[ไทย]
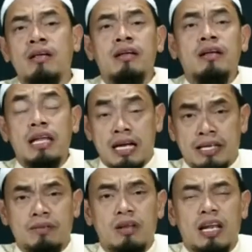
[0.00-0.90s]
น่าคิ
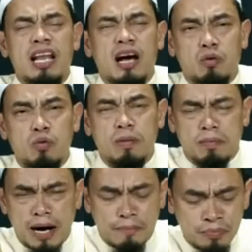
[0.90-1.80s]
ดและน่ากลัว
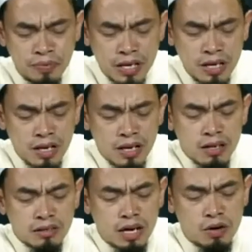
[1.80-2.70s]
มา
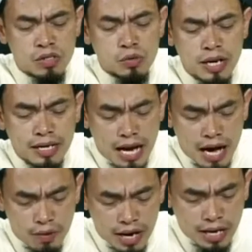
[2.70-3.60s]
กๆท่านรอซูลได้กล่าว
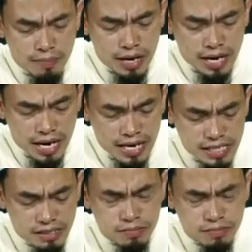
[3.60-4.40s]
นะครับในหะดีษ